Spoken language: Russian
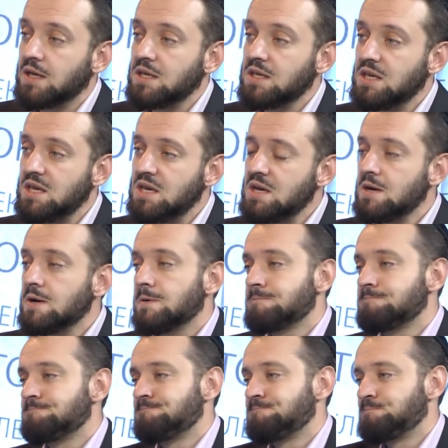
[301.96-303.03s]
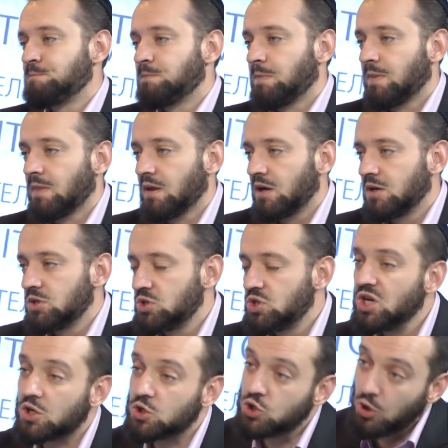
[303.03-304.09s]
и
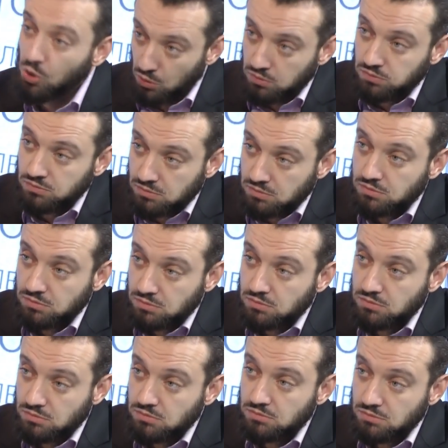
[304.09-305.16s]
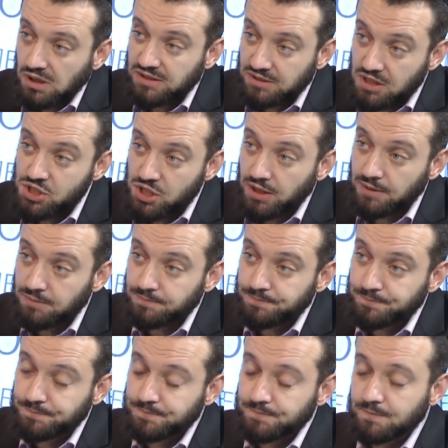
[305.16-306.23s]
Черчиллю, англичанам.
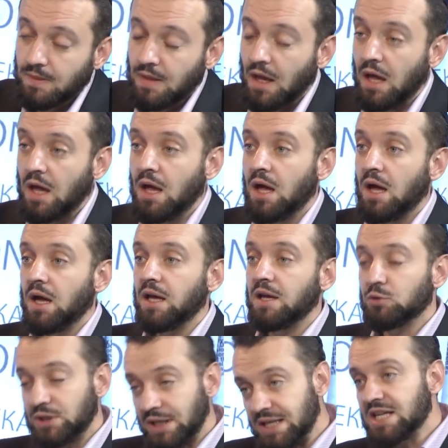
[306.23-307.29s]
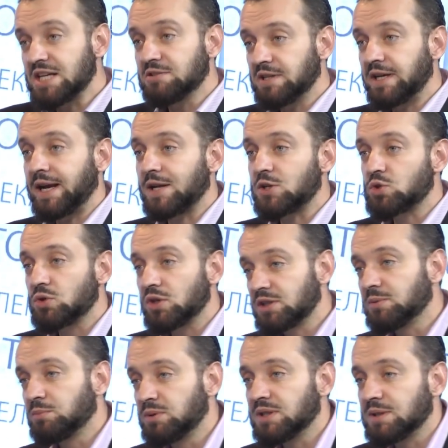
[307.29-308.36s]
И вот они говорят, что это
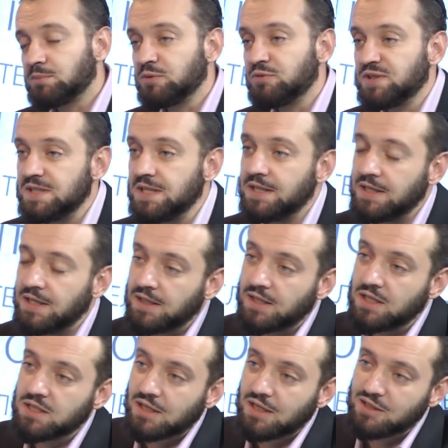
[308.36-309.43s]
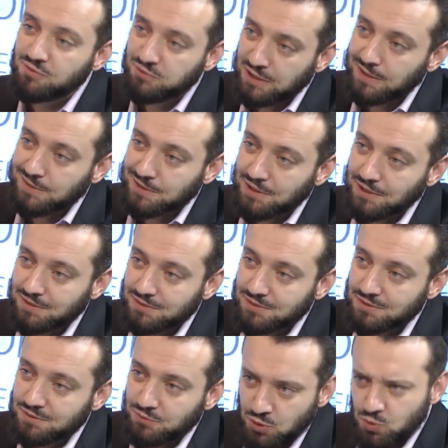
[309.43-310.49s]
было поведение генерала Франка.
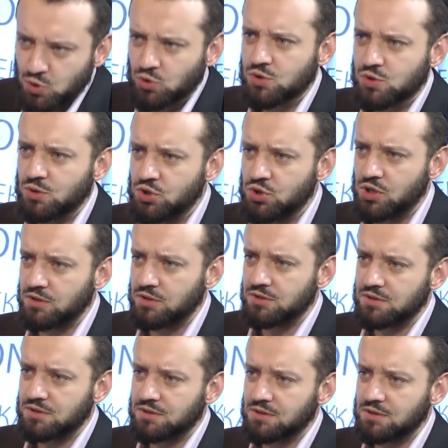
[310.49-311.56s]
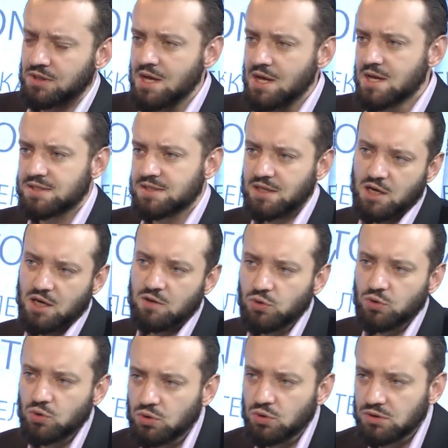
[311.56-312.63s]
В чем же оно заключалось?
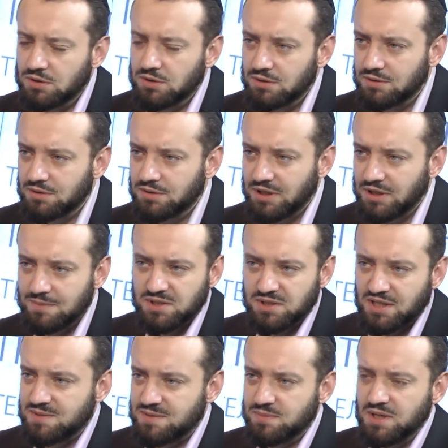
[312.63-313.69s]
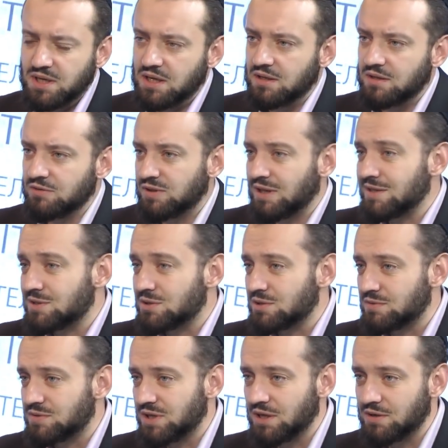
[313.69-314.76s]
40 год, Немцы разбили Францию,
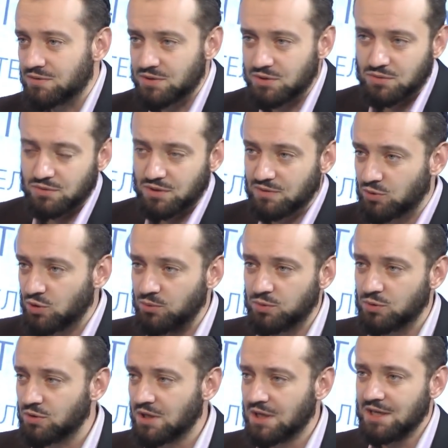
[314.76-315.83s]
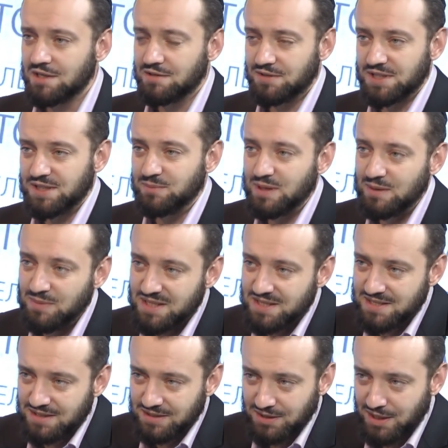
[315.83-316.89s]
взяли всю Европу. В октябре
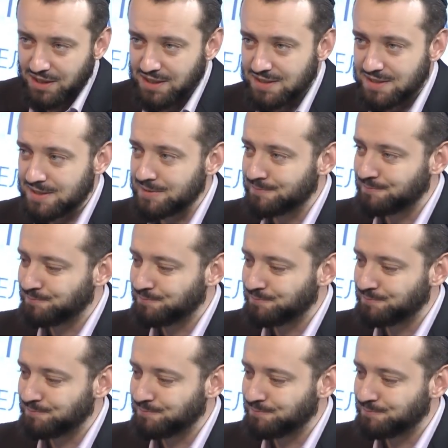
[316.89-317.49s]
месяце на границе